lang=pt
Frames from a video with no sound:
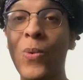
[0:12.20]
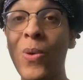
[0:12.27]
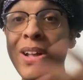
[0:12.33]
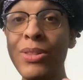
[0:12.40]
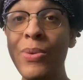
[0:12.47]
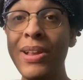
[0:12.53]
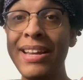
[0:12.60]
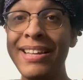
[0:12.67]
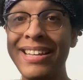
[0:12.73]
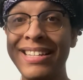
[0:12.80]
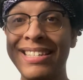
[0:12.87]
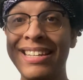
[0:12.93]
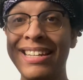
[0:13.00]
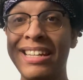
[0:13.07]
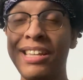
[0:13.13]
Quando eu li
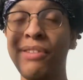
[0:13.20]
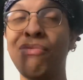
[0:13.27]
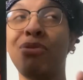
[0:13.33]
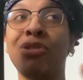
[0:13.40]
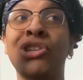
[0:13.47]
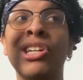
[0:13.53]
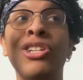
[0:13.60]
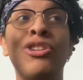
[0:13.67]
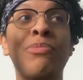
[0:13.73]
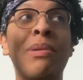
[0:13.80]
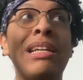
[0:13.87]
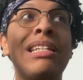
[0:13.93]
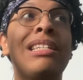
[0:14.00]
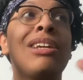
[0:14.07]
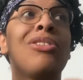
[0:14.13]
esse livro, gente,
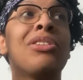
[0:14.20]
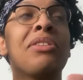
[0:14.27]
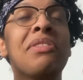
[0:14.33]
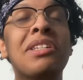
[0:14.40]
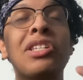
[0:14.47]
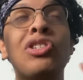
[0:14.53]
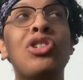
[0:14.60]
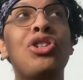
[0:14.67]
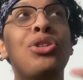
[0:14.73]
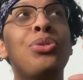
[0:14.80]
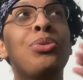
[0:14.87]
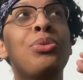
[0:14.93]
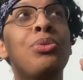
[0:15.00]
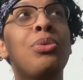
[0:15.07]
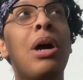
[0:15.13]
parecia que eu tava
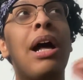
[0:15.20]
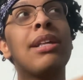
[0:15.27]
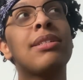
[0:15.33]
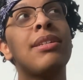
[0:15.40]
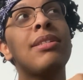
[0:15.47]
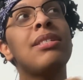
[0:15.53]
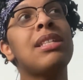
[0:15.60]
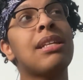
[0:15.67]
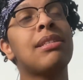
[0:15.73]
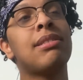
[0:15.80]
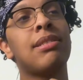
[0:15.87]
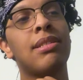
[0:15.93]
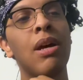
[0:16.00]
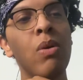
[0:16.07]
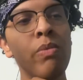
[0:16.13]
assistindo, a
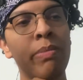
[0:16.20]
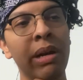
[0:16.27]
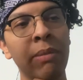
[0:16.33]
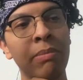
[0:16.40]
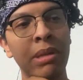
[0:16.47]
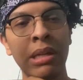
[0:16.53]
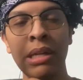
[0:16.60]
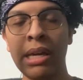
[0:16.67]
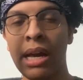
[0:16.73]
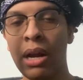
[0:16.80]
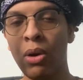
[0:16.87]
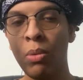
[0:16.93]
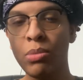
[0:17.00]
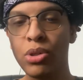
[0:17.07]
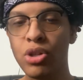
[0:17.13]
sensação para mim
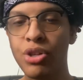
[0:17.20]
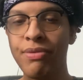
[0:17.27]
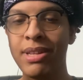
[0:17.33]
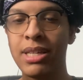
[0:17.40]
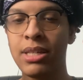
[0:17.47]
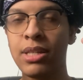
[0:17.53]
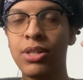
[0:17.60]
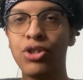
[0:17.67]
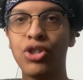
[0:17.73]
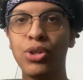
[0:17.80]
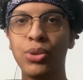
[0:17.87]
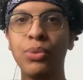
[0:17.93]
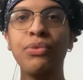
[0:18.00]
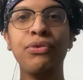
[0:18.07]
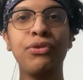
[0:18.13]
era como se eu estivesse
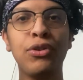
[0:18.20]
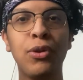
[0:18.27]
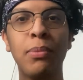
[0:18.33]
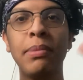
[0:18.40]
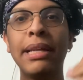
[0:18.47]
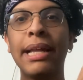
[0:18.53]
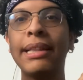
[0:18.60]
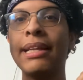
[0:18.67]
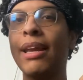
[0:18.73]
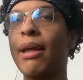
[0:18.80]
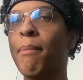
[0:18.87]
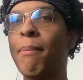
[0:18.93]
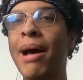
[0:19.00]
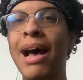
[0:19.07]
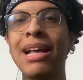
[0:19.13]
assistindo um filme da
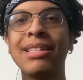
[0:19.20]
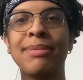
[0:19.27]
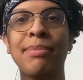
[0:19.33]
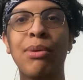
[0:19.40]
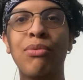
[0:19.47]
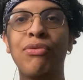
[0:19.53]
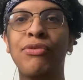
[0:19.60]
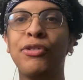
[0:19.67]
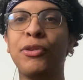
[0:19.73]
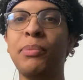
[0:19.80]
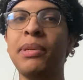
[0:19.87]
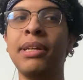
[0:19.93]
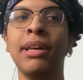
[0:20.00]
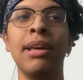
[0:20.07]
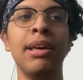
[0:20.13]
tela máxima, um
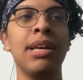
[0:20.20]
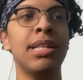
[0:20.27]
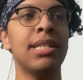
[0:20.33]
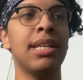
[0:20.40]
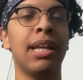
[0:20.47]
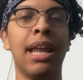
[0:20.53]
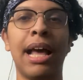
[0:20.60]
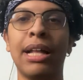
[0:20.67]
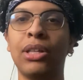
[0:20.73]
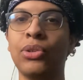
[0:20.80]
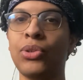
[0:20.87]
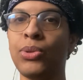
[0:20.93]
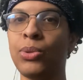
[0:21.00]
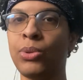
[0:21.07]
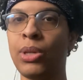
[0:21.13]
filme, sei lá,
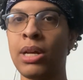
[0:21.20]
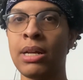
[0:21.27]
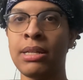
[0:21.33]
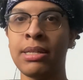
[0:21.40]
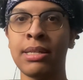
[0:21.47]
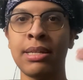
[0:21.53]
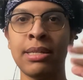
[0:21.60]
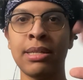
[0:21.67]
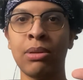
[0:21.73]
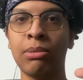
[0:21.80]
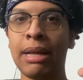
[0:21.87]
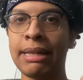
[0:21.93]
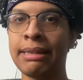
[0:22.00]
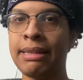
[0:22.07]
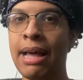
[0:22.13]
do, da, da sessão
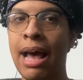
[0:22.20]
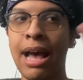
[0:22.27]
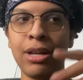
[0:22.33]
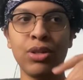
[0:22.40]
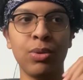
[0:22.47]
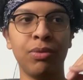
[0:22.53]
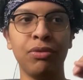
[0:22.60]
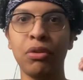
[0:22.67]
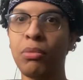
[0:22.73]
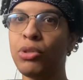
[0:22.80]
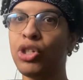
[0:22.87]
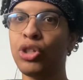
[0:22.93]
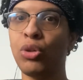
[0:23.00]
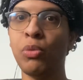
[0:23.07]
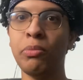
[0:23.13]
da tarde, um
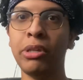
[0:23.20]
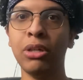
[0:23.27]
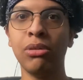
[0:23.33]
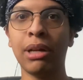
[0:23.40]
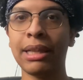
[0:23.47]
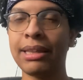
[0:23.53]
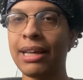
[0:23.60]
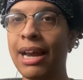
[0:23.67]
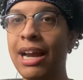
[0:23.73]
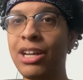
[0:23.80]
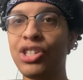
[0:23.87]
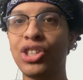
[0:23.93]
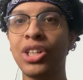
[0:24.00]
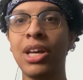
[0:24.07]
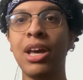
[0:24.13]
filme de domingo à
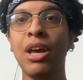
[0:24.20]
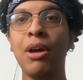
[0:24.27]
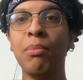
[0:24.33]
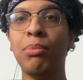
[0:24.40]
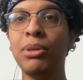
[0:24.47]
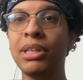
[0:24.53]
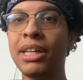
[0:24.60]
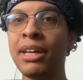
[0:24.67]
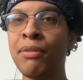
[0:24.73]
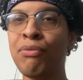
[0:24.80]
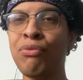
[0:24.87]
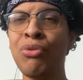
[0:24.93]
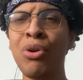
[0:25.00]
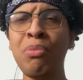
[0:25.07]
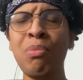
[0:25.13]
tarde porque
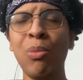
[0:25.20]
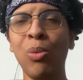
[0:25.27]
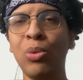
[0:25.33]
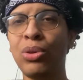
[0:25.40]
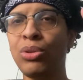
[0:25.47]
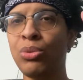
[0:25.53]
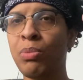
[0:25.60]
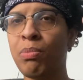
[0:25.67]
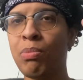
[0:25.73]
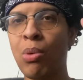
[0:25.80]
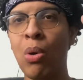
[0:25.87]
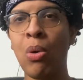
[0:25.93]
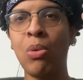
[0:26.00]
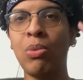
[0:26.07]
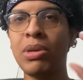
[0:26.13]
foi muito
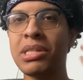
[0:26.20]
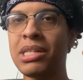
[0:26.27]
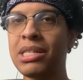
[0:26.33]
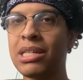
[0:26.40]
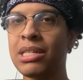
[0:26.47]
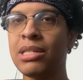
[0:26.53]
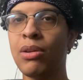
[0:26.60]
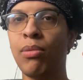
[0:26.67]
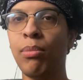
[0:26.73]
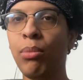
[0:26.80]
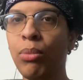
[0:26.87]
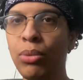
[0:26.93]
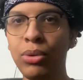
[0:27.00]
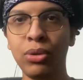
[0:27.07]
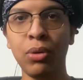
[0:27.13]
bom, uma sensação
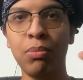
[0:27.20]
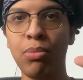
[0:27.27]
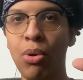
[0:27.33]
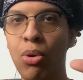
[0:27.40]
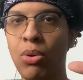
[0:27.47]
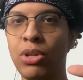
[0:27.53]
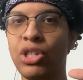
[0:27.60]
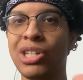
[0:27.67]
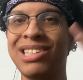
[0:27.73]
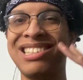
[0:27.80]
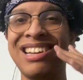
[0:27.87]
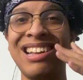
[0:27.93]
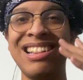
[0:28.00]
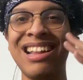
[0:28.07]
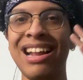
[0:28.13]
muito boa de
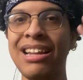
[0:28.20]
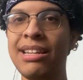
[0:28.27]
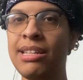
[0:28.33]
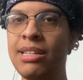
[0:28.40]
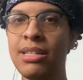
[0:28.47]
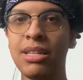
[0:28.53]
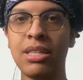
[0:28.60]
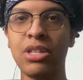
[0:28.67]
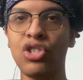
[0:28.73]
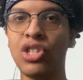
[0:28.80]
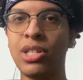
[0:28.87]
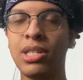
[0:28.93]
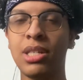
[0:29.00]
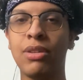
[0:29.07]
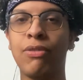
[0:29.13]
adrenalina
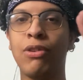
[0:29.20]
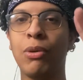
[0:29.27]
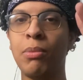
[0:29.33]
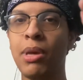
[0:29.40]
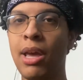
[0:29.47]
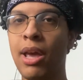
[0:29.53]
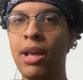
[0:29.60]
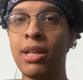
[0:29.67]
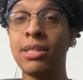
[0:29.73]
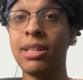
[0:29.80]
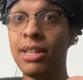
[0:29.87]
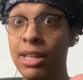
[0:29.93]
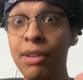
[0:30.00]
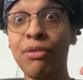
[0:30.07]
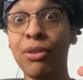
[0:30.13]
assistindo esse filme,
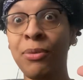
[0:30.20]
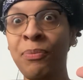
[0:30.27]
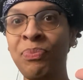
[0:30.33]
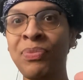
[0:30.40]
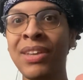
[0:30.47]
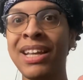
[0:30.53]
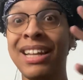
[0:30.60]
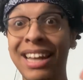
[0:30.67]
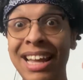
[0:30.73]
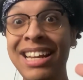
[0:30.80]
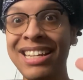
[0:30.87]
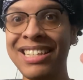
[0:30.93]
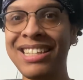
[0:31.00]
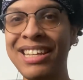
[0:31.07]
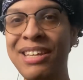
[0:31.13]
esse livro,
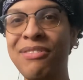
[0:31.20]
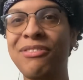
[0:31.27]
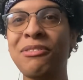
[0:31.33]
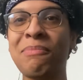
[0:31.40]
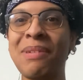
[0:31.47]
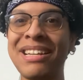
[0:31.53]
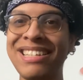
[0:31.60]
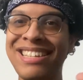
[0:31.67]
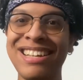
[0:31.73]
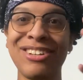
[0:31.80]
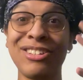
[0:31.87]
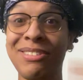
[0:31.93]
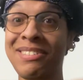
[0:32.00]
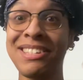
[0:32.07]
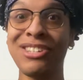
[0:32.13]
lendo esse livro, parecia
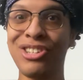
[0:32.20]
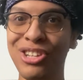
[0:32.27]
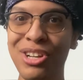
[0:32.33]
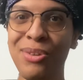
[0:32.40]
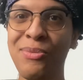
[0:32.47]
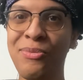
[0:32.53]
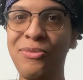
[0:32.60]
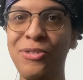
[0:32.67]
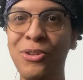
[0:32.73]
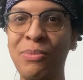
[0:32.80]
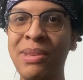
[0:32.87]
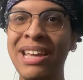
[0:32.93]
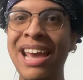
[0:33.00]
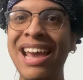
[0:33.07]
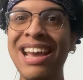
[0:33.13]
que eu estava assistindo um
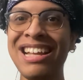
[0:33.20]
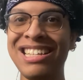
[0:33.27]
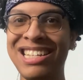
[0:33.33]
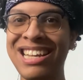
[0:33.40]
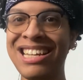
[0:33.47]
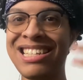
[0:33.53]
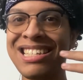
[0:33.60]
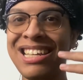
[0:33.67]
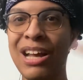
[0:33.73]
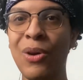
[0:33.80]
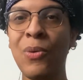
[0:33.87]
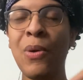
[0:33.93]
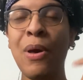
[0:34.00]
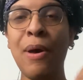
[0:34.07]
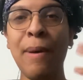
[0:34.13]
filme de
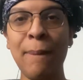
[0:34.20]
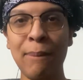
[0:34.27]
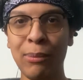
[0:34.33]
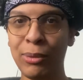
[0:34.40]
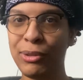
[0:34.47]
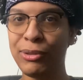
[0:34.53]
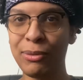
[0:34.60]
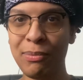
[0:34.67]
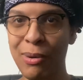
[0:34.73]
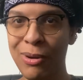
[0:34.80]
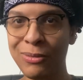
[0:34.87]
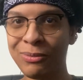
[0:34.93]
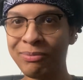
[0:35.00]
ação muito bom.